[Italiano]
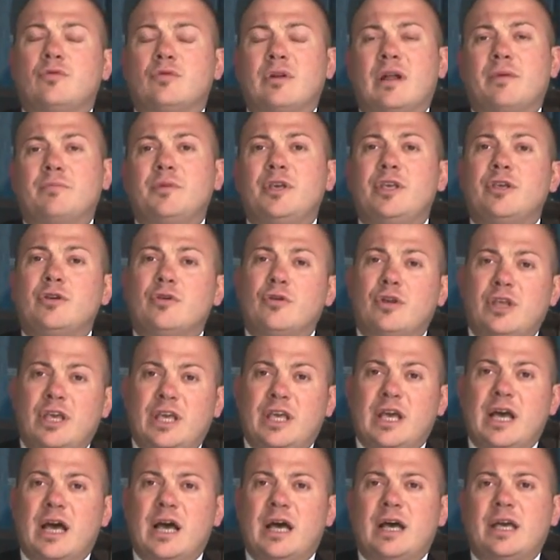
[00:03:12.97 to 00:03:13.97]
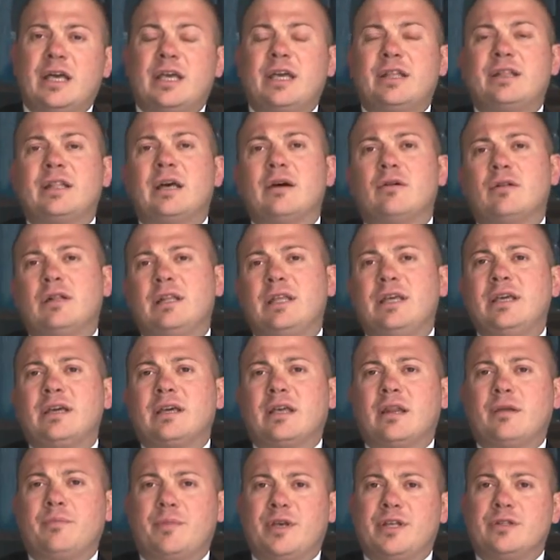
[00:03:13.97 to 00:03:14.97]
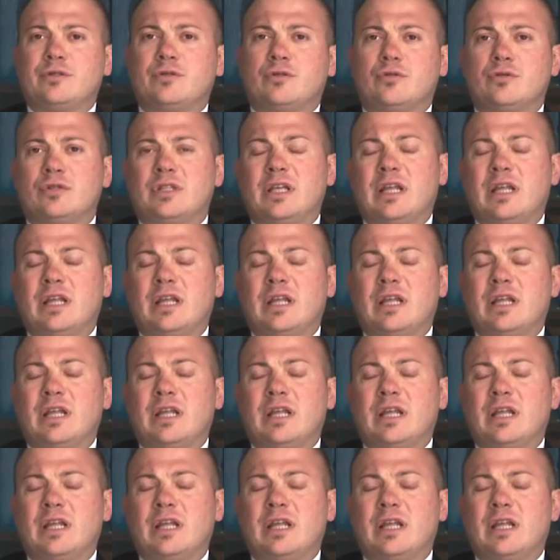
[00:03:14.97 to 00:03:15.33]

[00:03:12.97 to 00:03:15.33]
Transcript: una miglioria e dall'incremento